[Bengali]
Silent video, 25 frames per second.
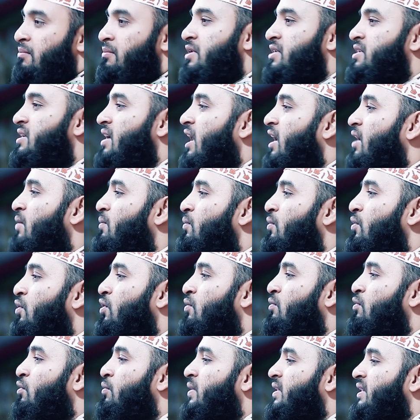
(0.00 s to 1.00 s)
বিশাল
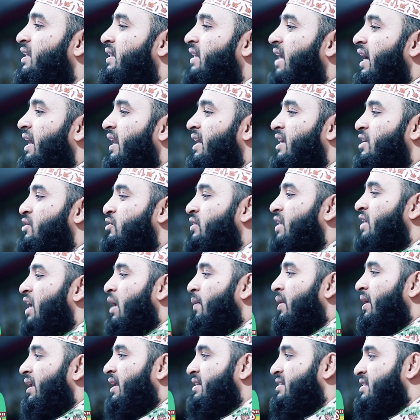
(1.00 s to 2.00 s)
মরুভূমিতে দাঁড়িয়ে যদি
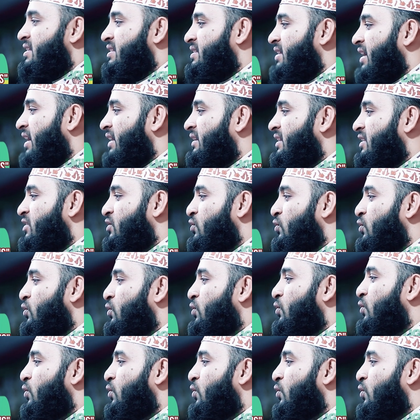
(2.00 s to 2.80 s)
আমার কাছে চাইতে শুরু